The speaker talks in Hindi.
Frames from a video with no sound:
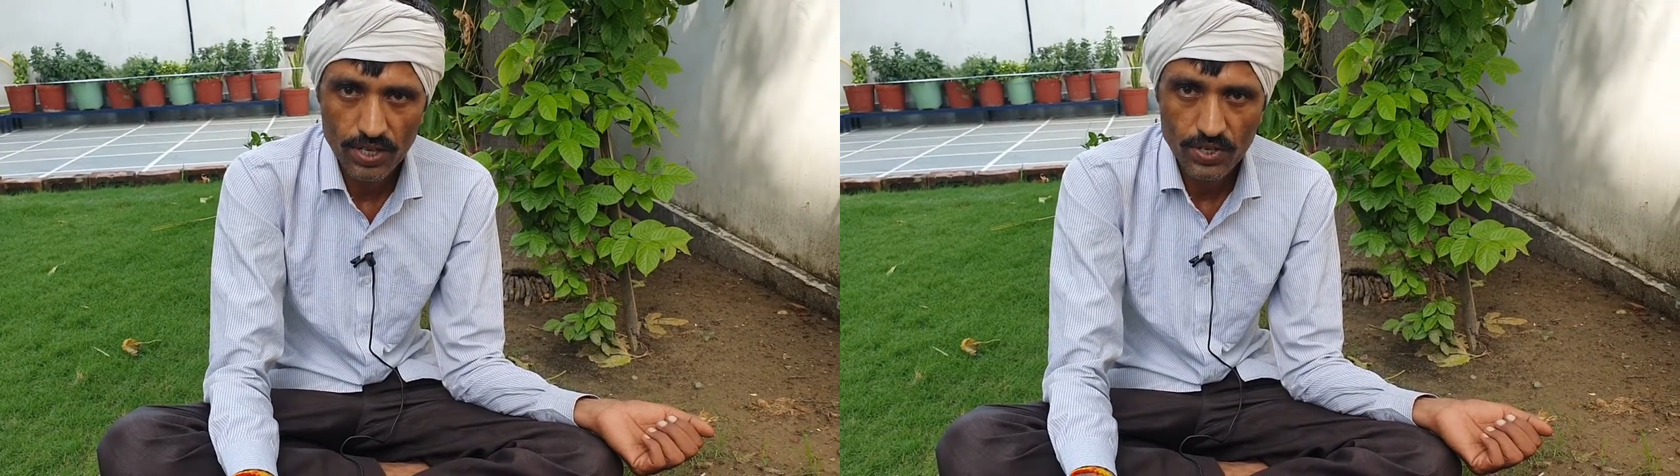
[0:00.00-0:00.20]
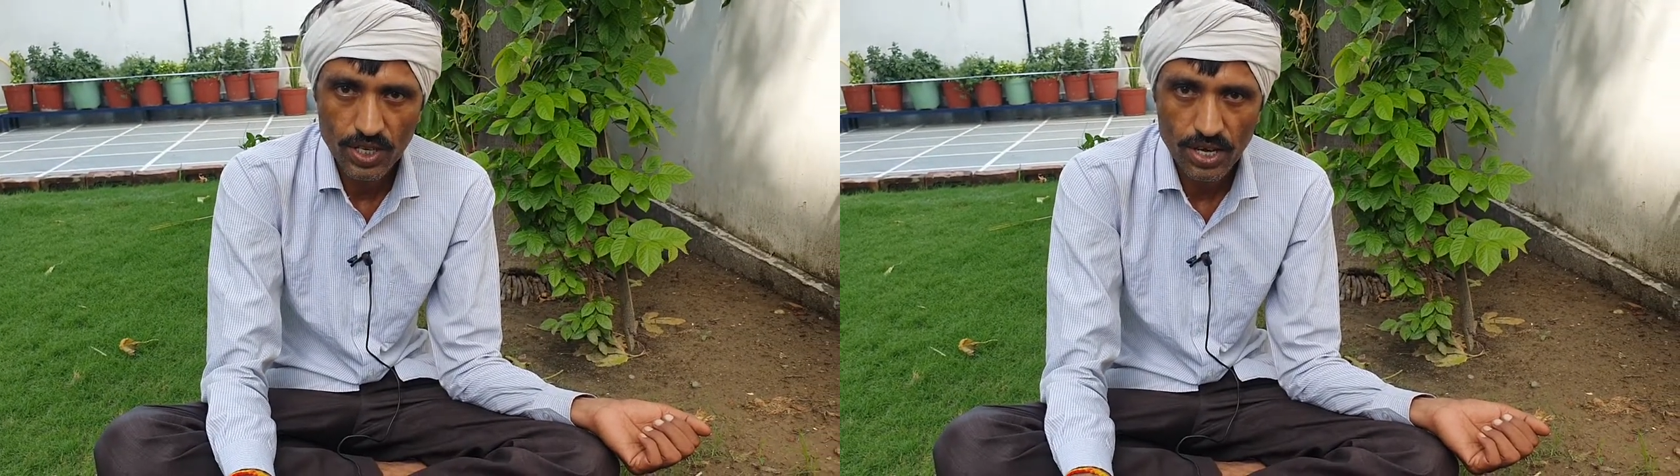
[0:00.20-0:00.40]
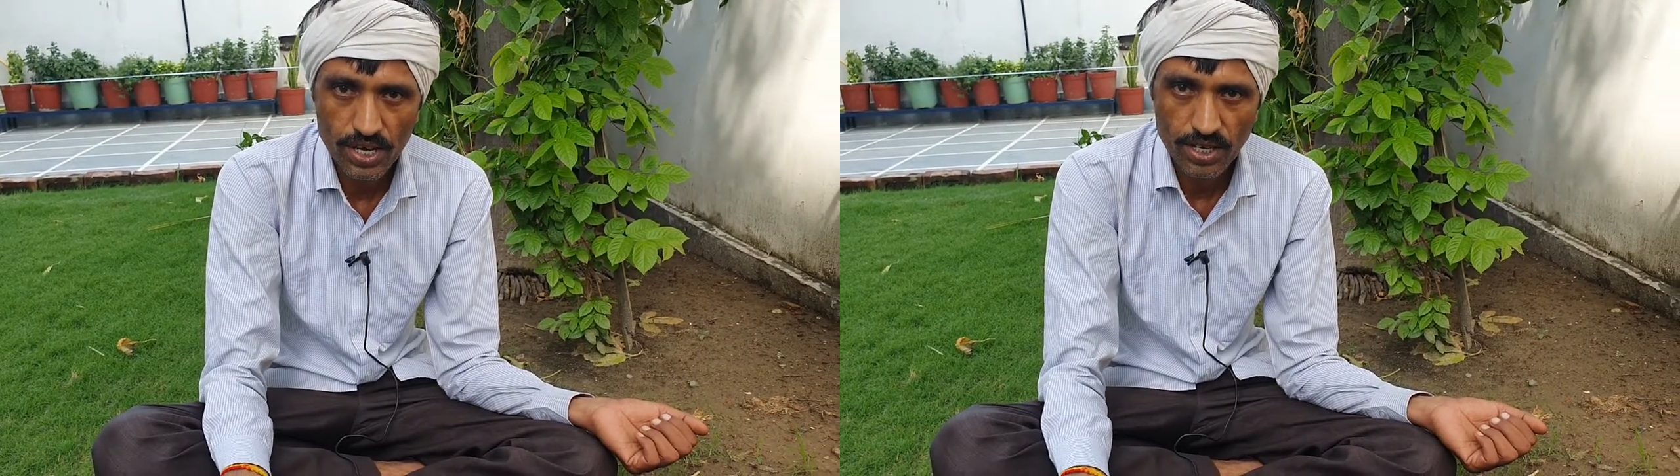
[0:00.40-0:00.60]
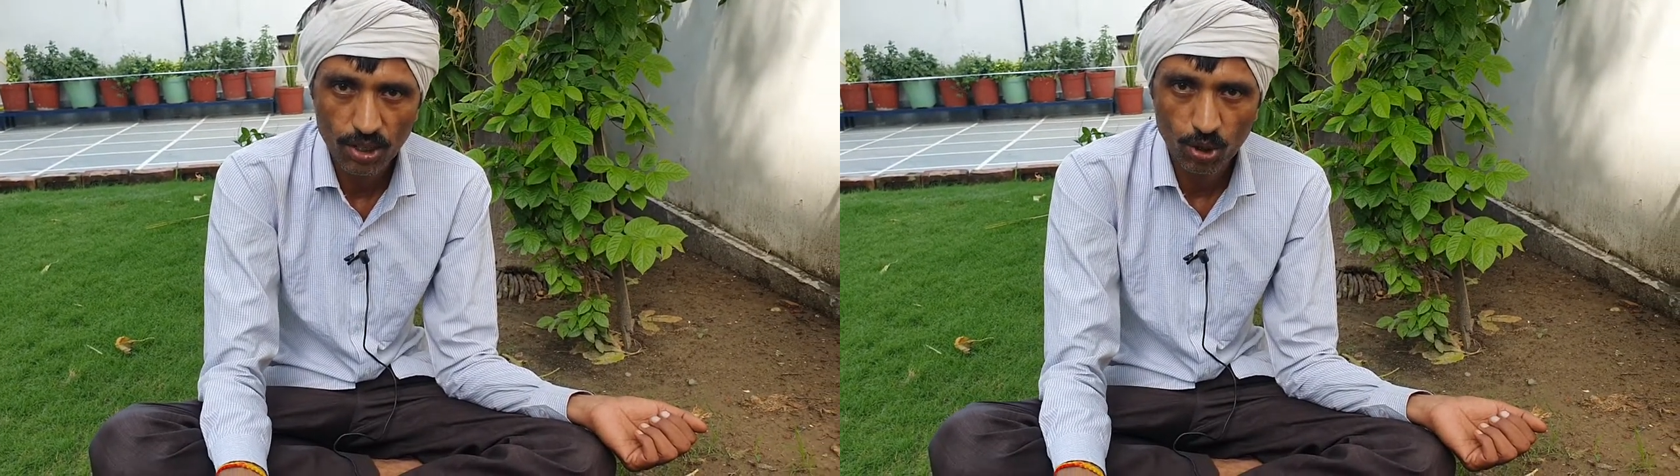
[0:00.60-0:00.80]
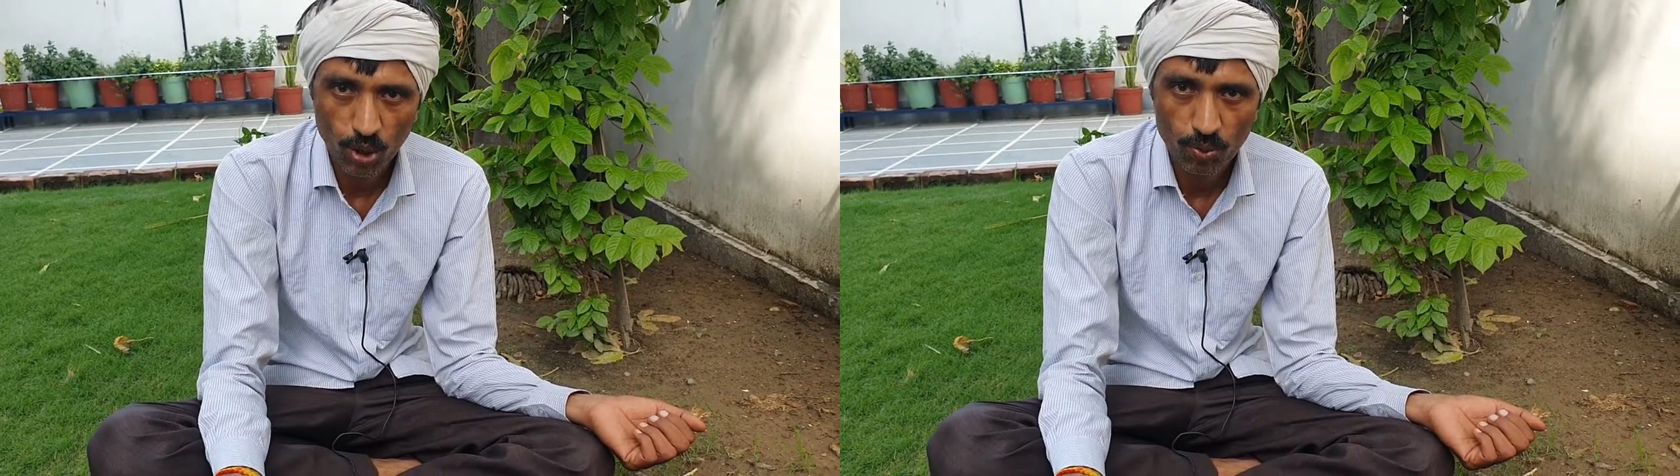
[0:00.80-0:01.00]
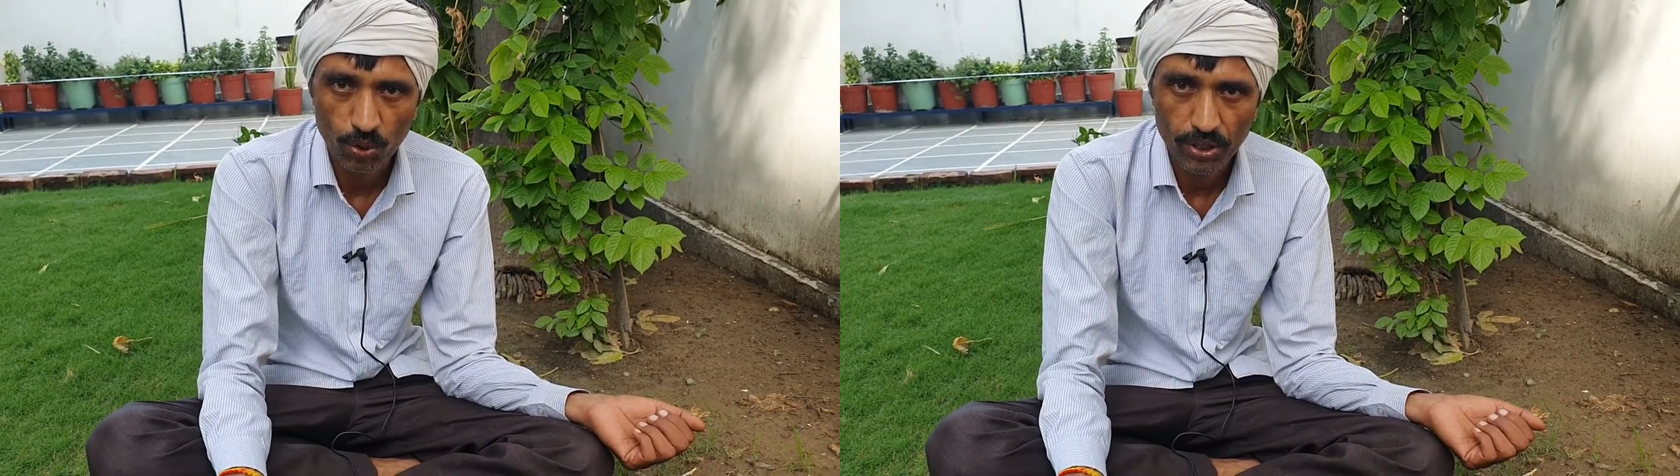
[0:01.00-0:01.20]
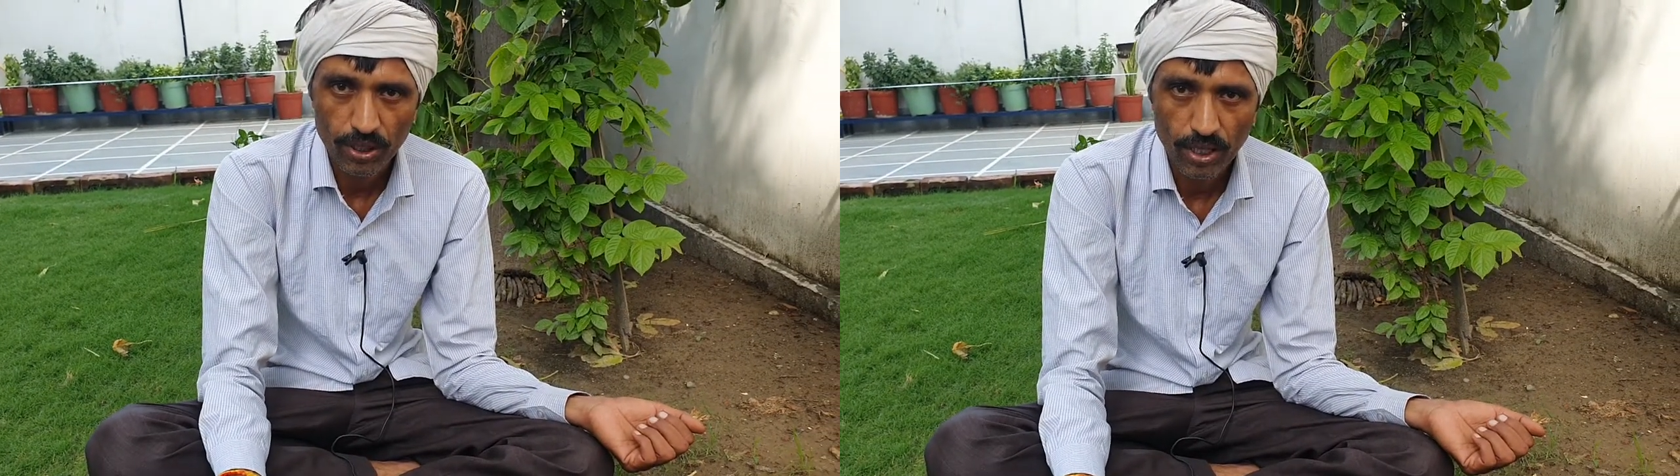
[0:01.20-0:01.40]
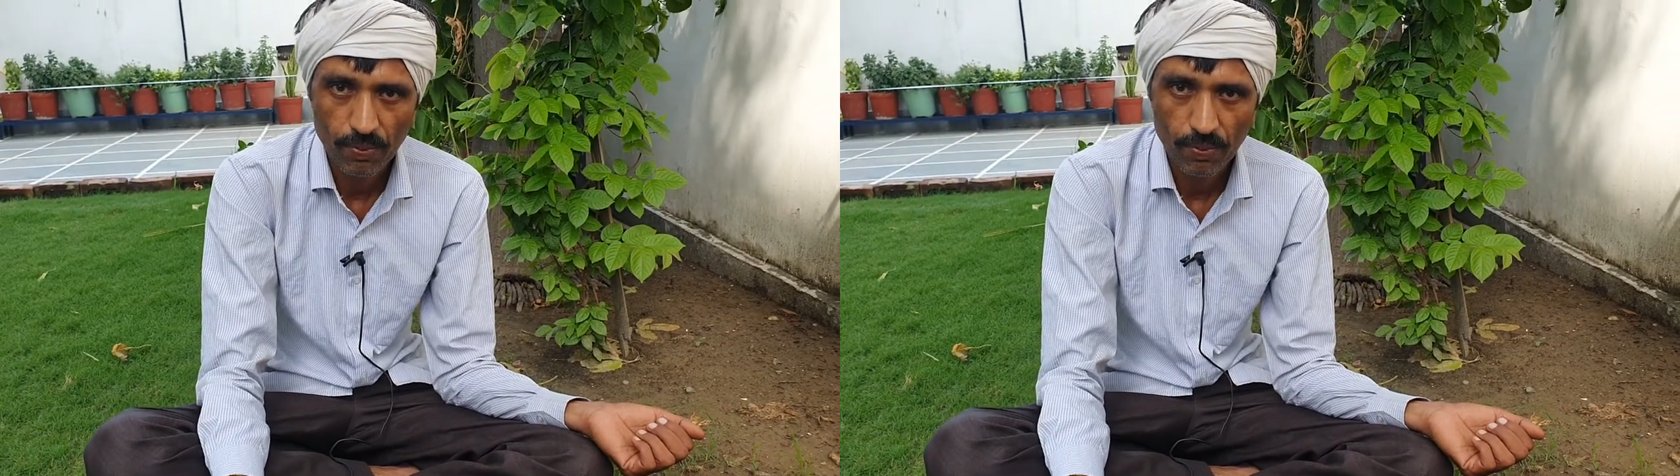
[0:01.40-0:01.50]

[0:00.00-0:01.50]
रस एक या दो बूंद